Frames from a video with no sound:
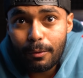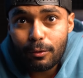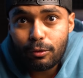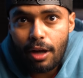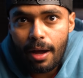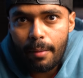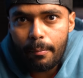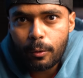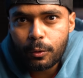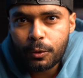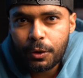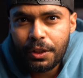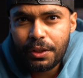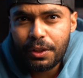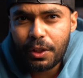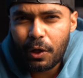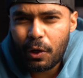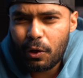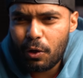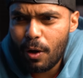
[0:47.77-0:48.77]
اسامه وش
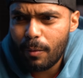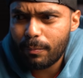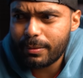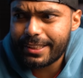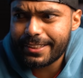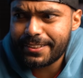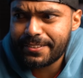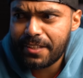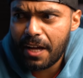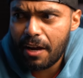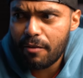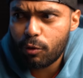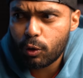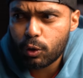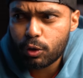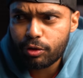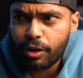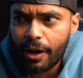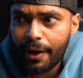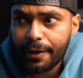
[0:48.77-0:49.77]
عندك اليوم وش السالفه
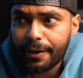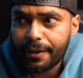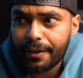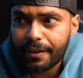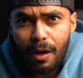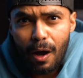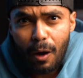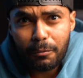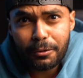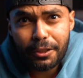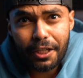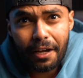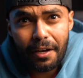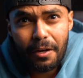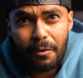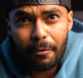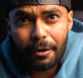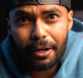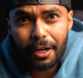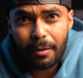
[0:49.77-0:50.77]
وش صاير او شي
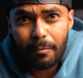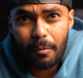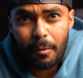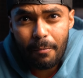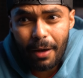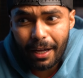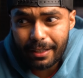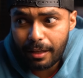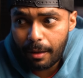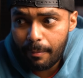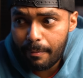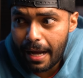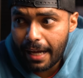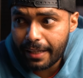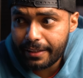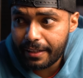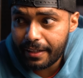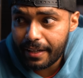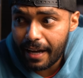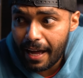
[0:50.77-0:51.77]
خليني اوريكم المقطع ما
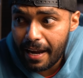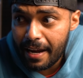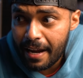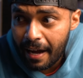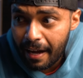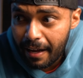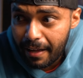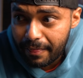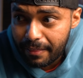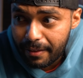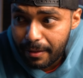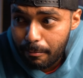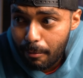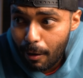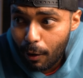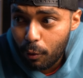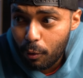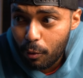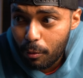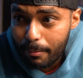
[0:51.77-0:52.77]
ادري هل هذه
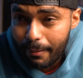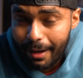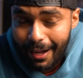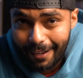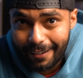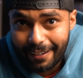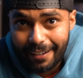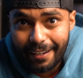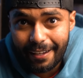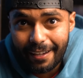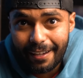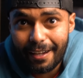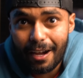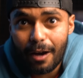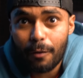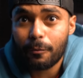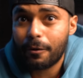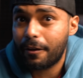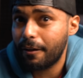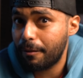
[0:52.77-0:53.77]
المعلومه حقيقيه
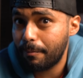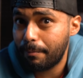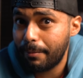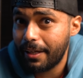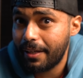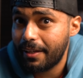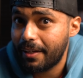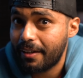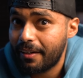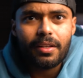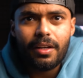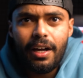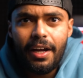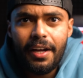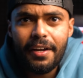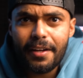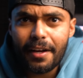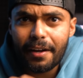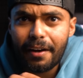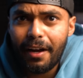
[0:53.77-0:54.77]
او كذبيه
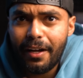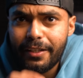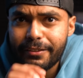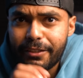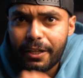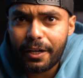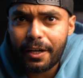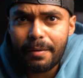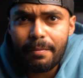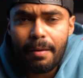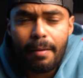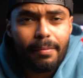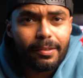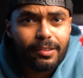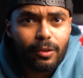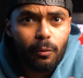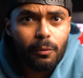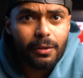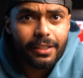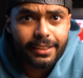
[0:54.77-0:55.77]
حنا راح نجربها بس
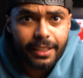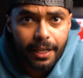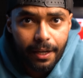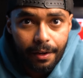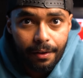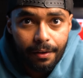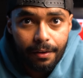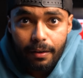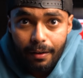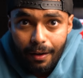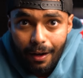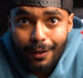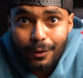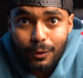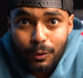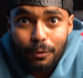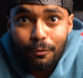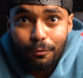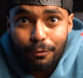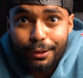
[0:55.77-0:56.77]
اول شيء خلينا
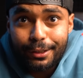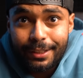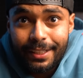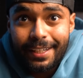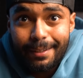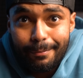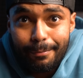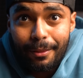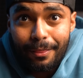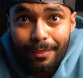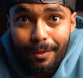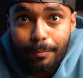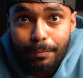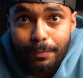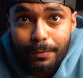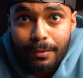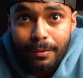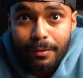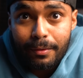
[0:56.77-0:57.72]
نشوف وش هي بالضبط